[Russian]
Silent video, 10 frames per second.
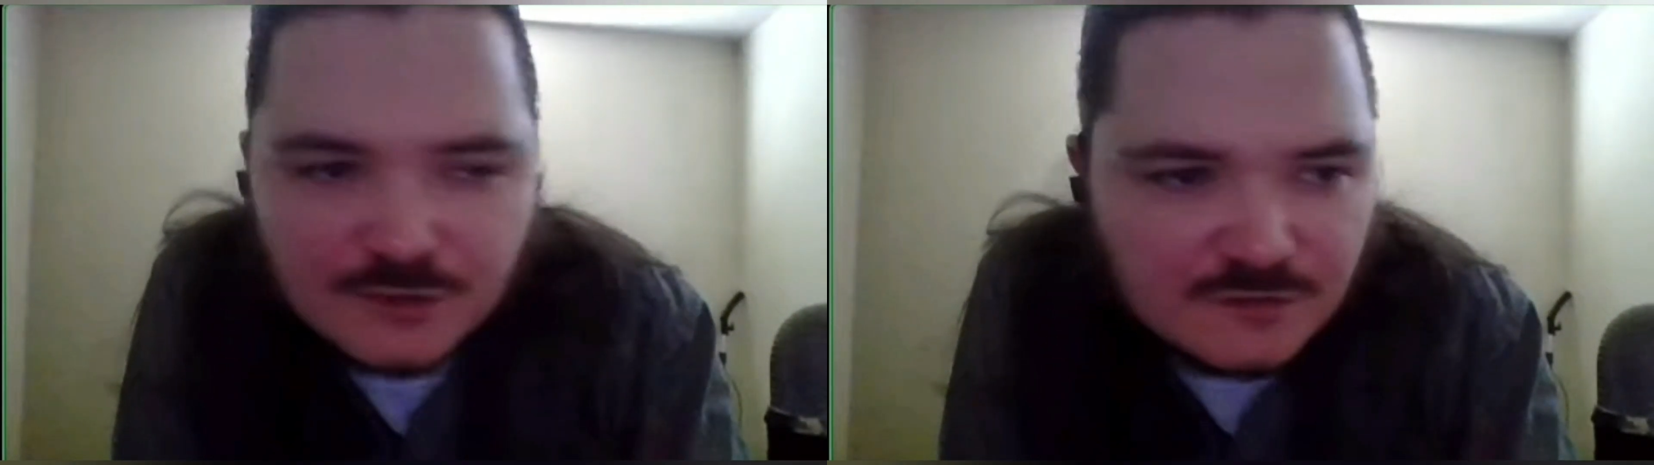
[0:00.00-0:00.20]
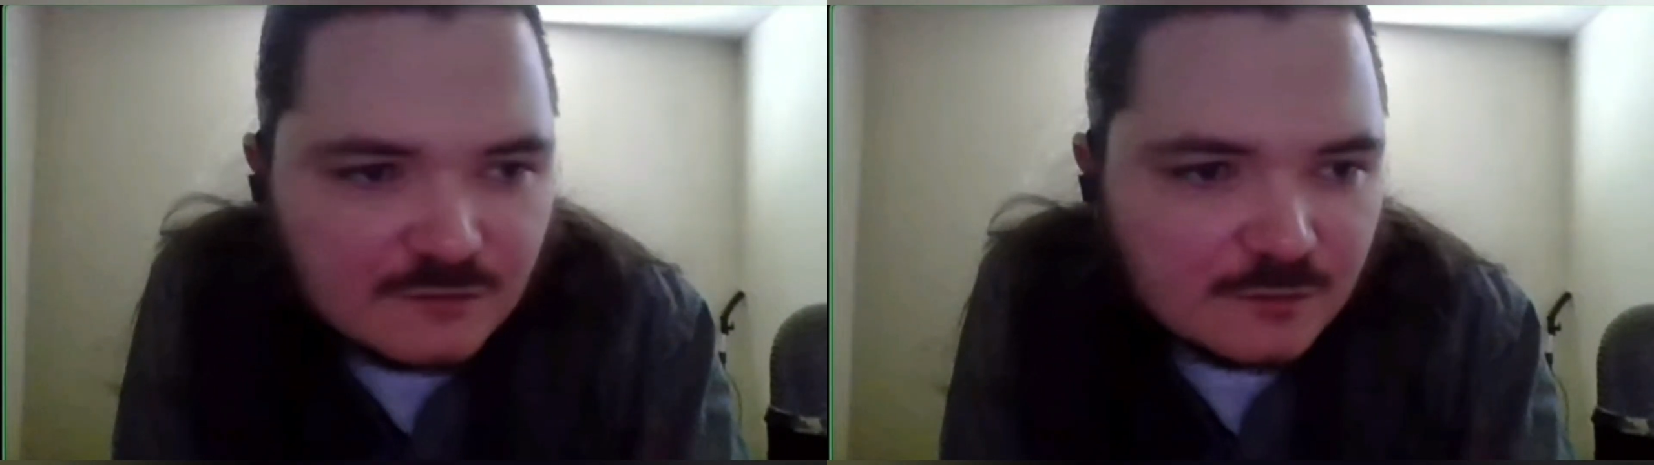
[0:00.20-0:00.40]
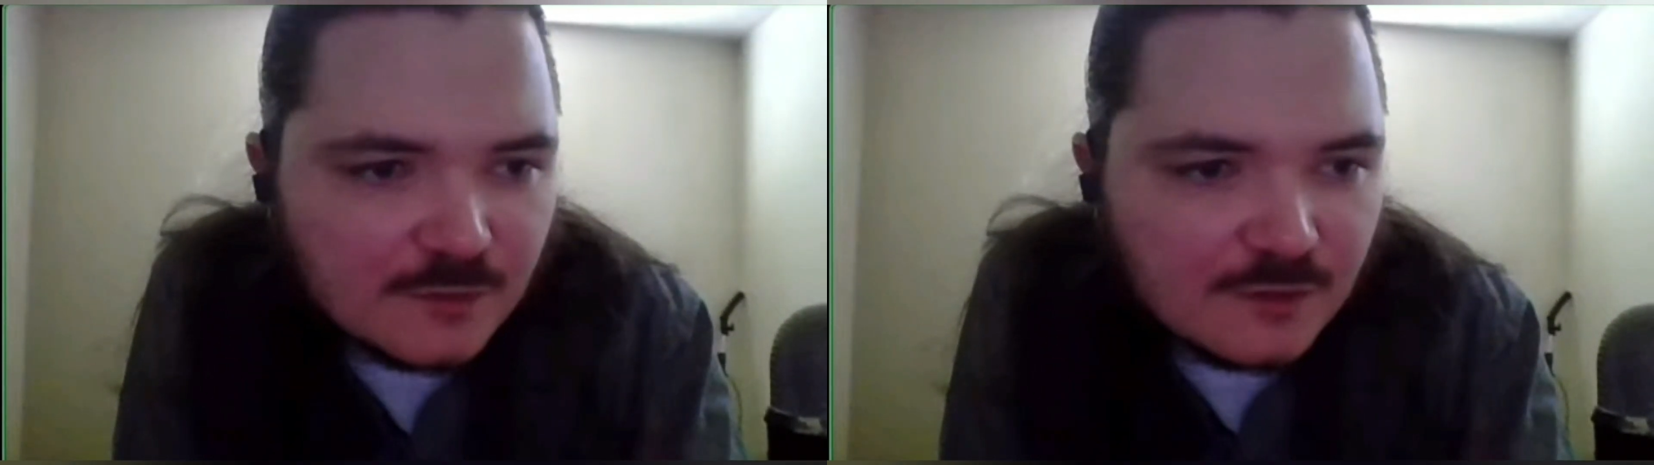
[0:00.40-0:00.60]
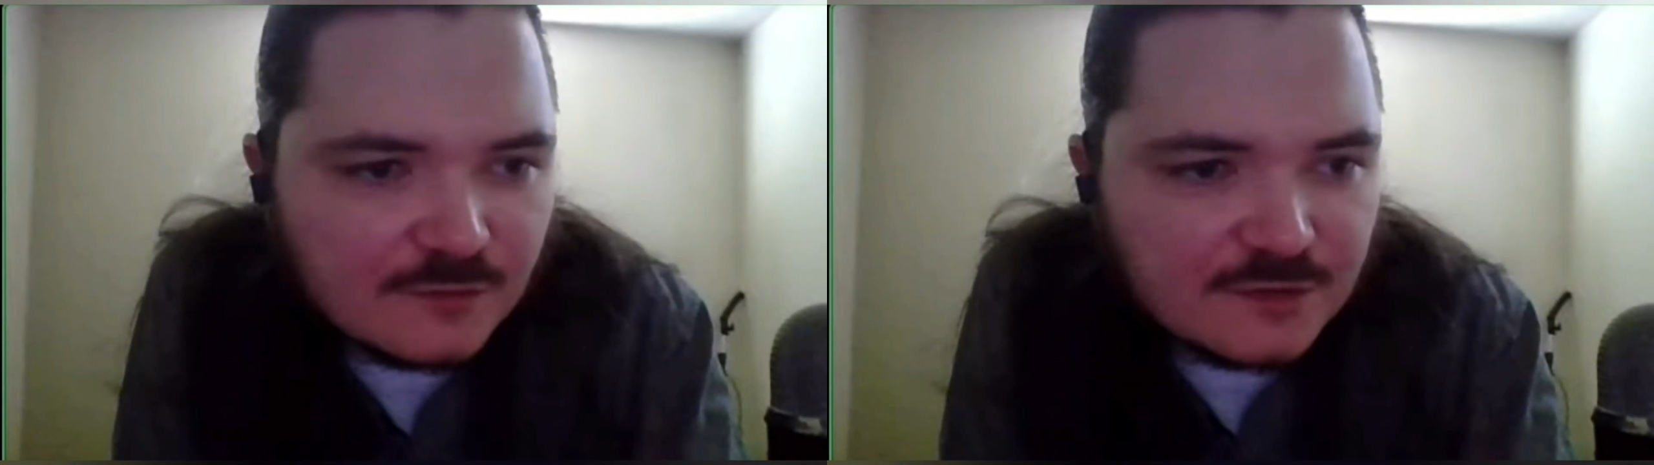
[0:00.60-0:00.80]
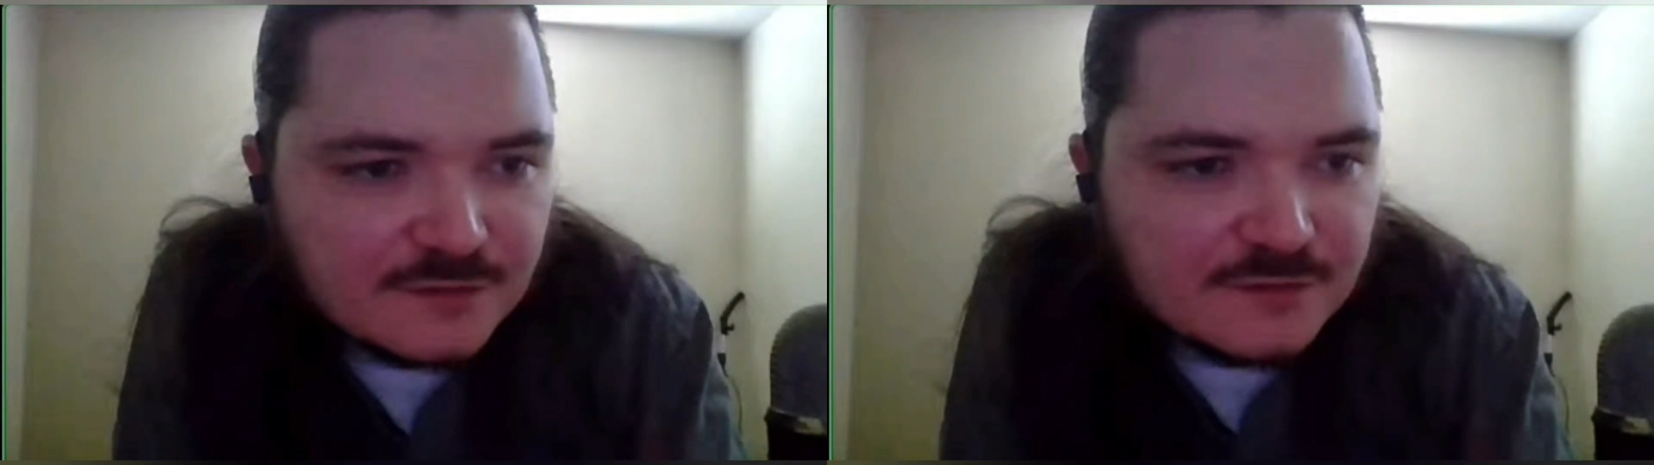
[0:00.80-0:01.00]
Северном
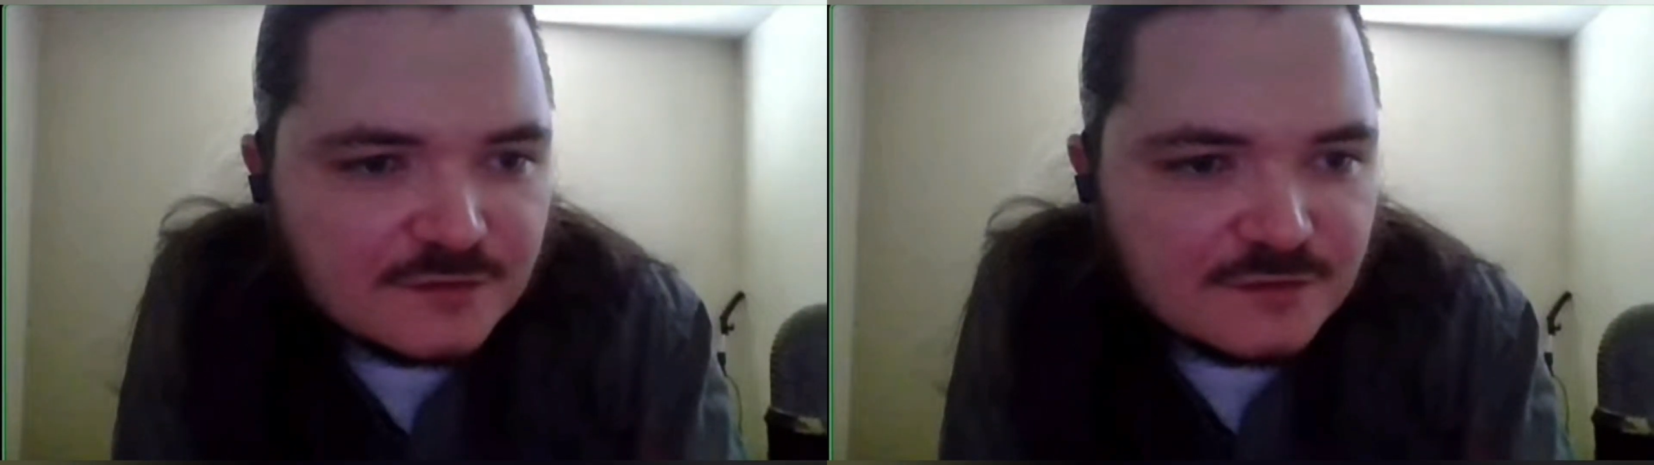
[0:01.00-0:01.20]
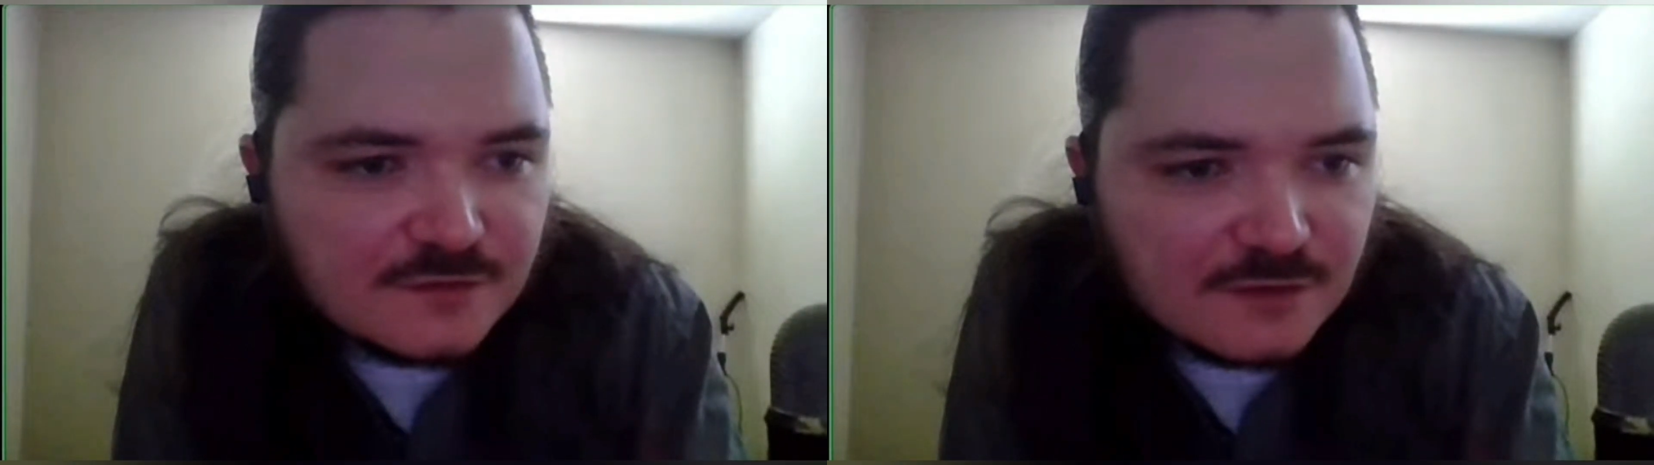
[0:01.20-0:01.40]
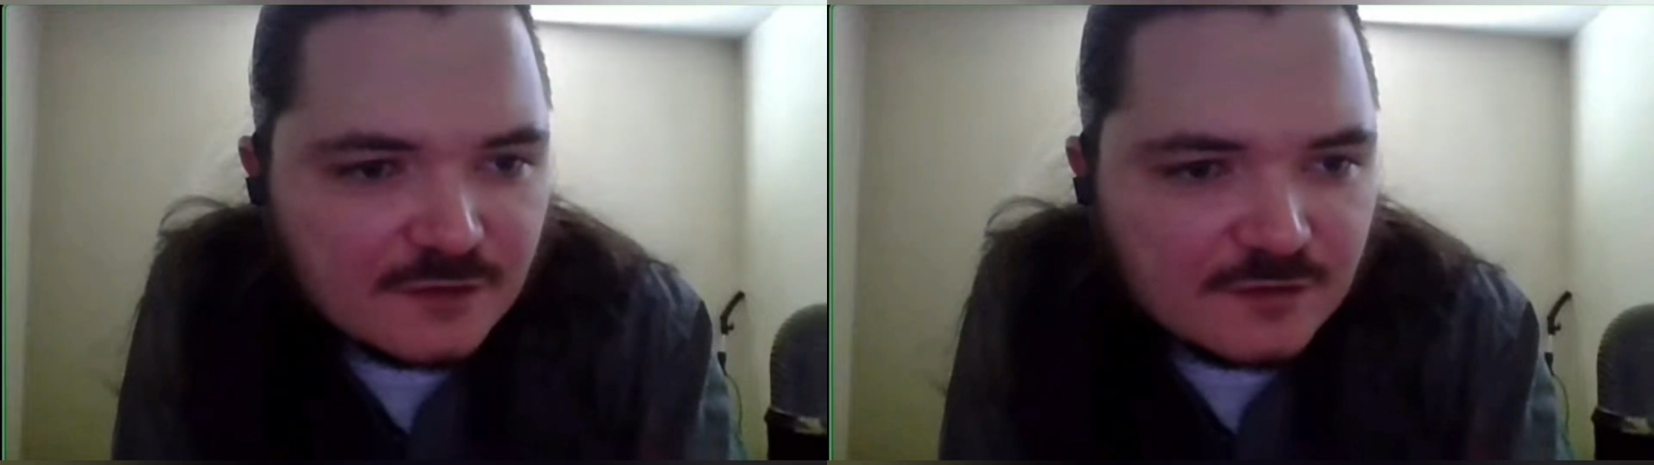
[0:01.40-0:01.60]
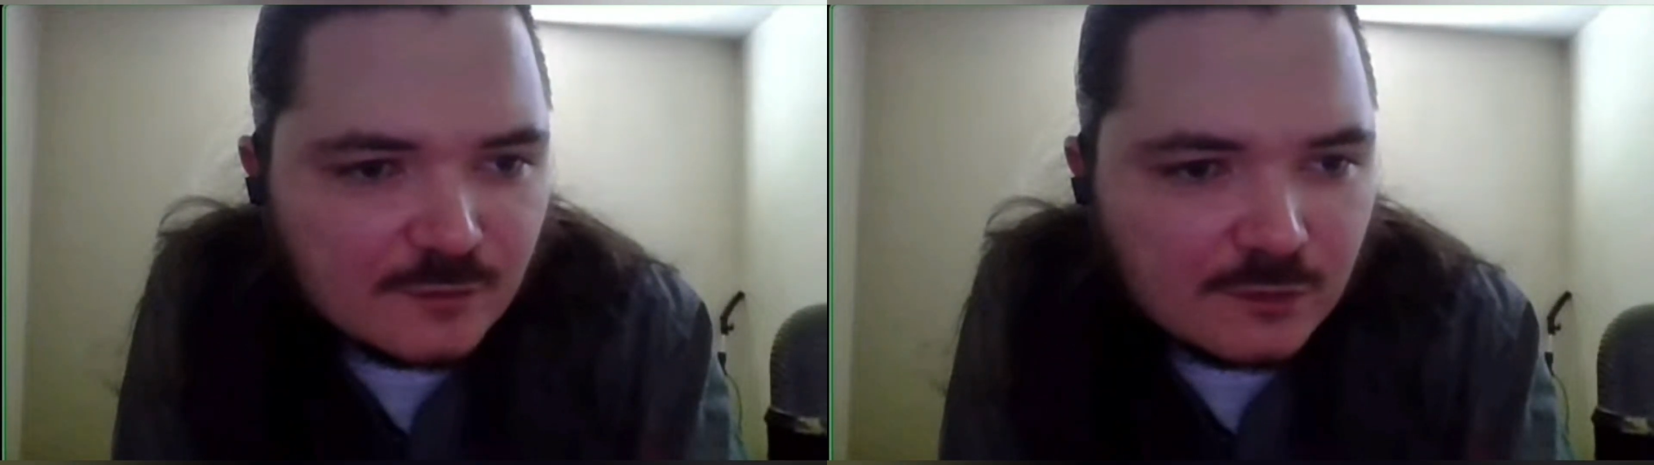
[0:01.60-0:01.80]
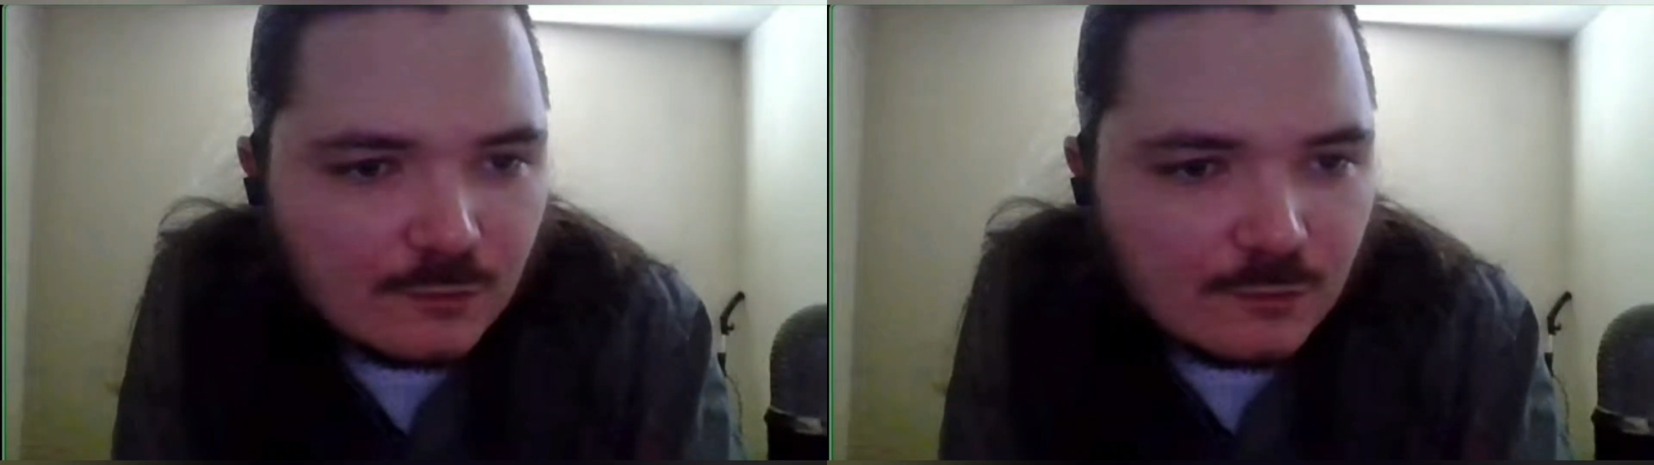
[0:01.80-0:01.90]
Кавказе снизится хотя бы до